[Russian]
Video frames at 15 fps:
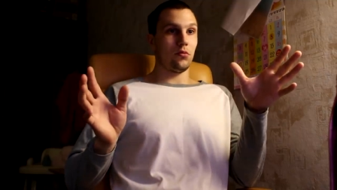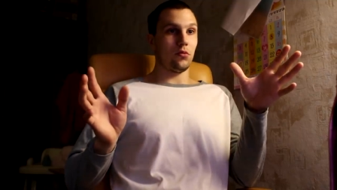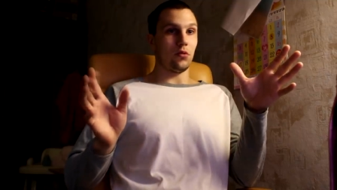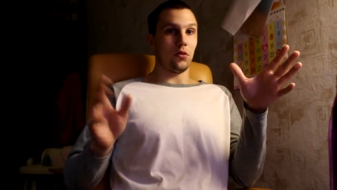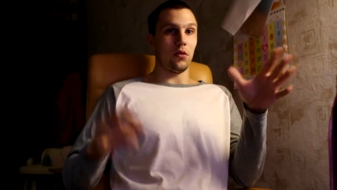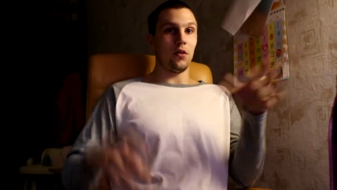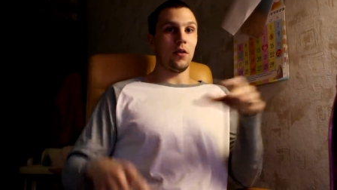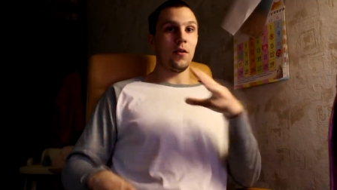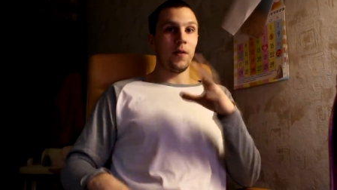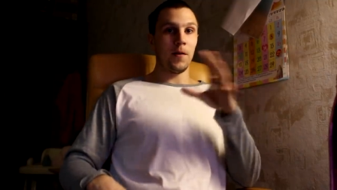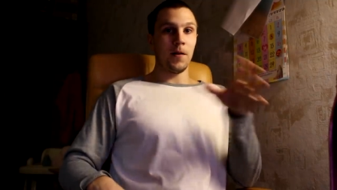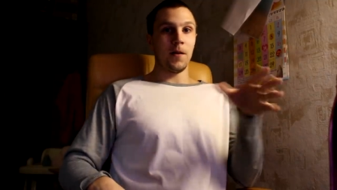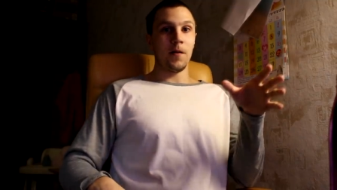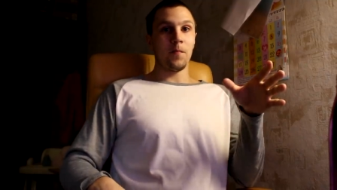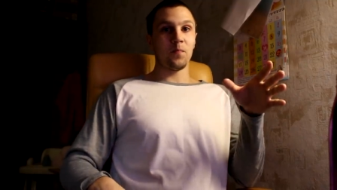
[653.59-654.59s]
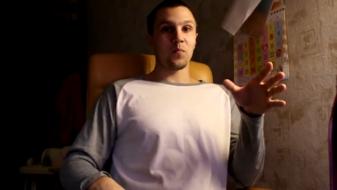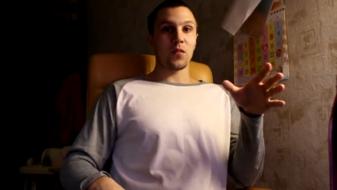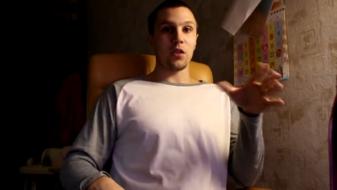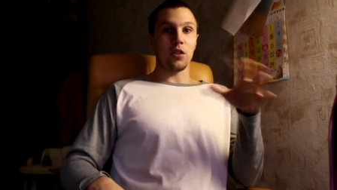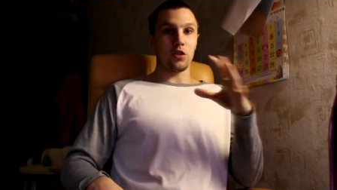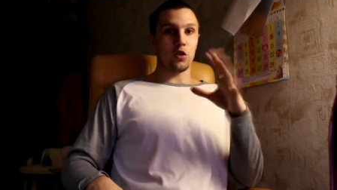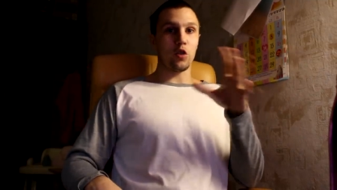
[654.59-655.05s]
Все.
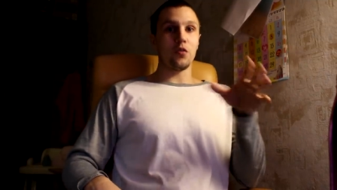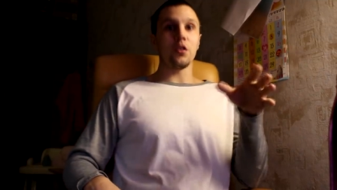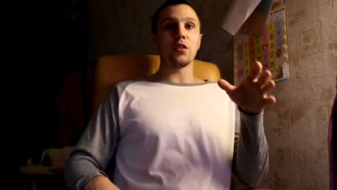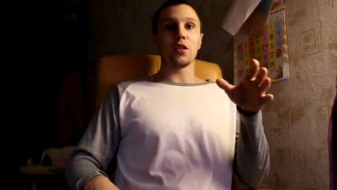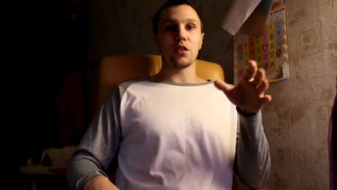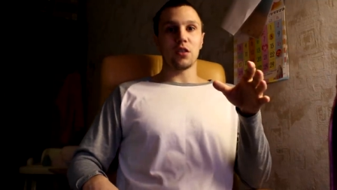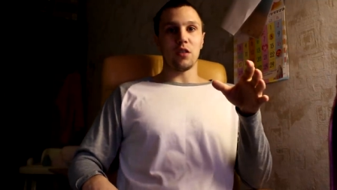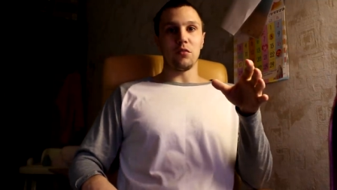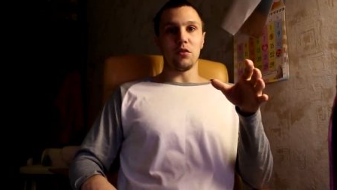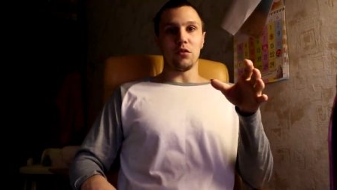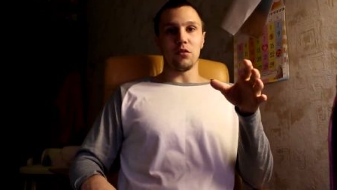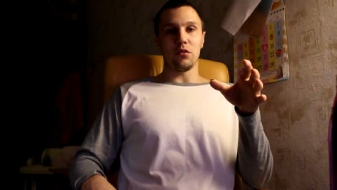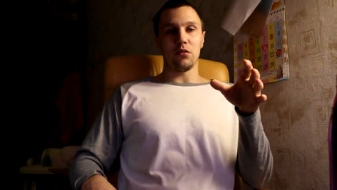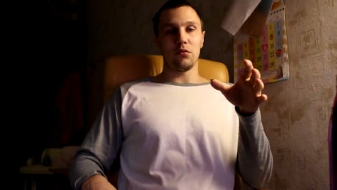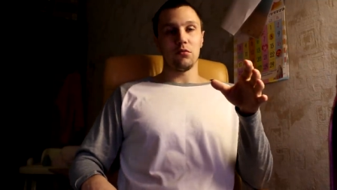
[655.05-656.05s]
Что видит экономист?